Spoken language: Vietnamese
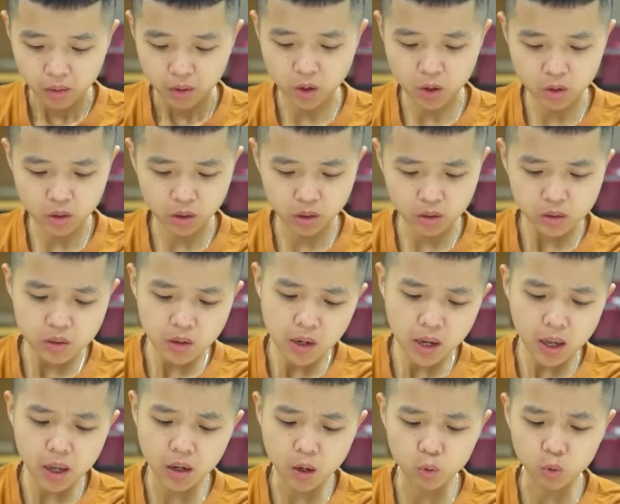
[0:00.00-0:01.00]
còn những
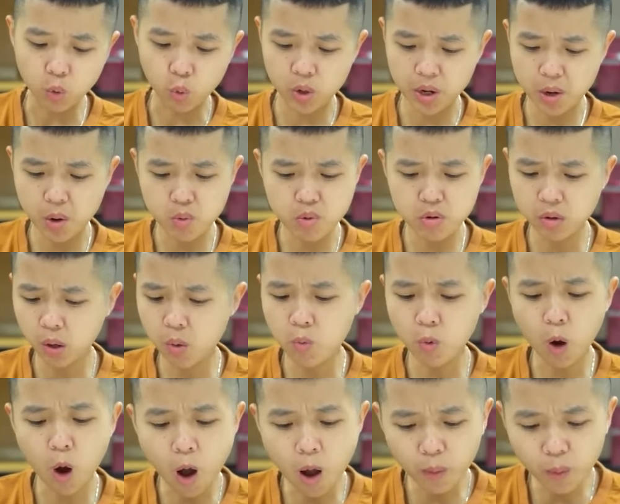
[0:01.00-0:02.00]
cái hình cầu thủ này hầu như là không
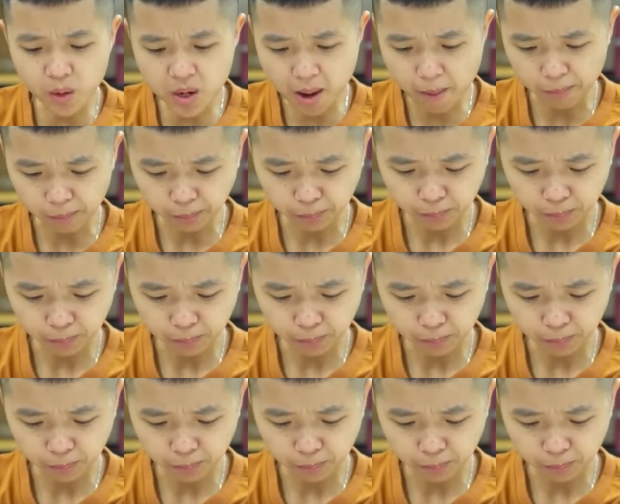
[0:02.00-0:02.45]
có luôn á